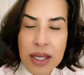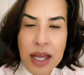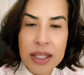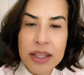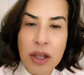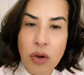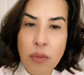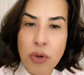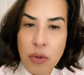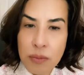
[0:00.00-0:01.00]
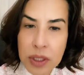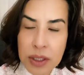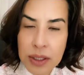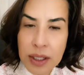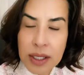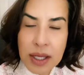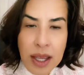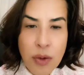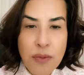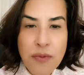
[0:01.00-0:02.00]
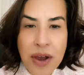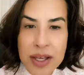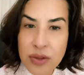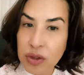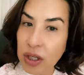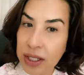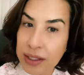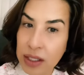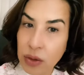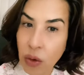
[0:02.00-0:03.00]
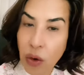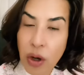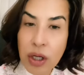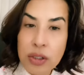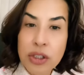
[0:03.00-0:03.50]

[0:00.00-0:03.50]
A teobromina é um vasodilatador,